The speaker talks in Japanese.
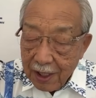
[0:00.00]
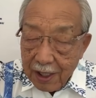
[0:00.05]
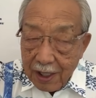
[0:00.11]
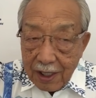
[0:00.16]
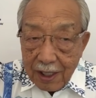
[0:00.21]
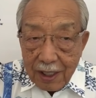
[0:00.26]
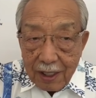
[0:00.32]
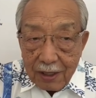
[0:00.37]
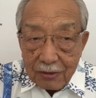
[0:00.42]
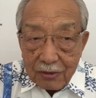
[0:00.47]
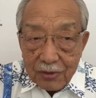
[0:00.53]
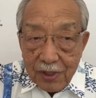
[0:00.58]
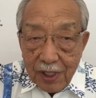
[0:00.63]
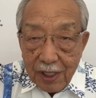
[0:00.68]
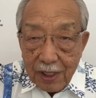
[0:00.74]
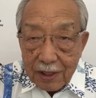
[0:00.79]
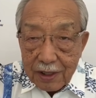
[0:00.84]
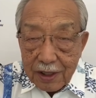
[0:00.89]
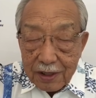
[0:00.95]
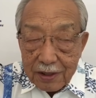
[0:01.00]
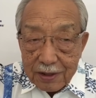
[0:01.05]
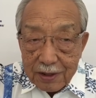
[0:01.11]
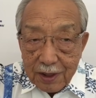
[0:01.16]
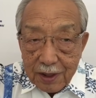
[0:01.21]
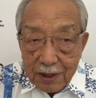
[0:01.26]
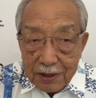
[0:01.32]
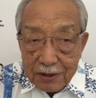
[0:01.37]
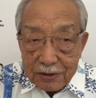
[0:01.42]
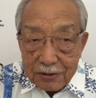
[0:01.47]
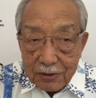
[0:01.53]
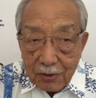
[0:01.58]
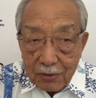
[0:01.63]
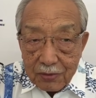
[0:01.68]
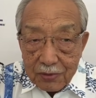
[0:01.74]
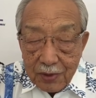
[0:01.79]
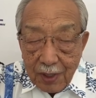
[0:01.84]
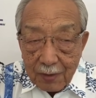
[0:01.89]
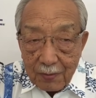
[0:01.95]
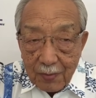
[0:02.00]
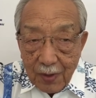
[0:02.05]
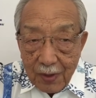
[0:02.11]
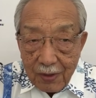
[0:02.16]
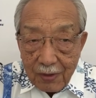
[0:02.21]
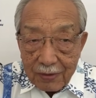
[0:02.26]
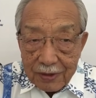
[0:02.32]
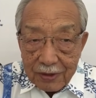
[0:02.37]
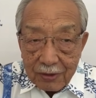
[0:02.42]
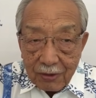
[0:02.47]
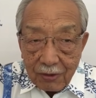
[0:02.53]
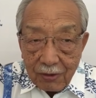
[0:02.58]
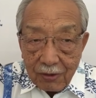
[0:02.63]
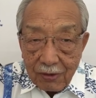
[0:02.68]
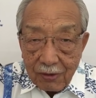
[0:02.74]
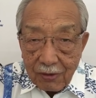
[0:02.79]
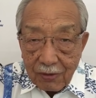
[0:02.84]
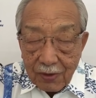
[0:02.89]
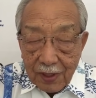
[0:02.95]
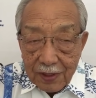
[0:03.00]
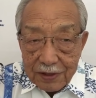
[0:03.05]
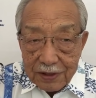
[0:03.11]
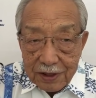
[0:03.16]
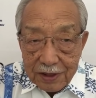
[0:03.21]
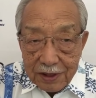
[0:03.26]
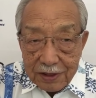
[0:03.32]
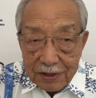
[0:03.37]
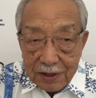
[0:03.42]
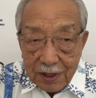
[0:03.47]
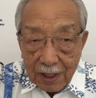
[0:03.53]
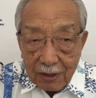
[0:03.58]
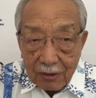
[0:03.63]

えー、売上で言ったら中国ナンバーワンの会社ですから、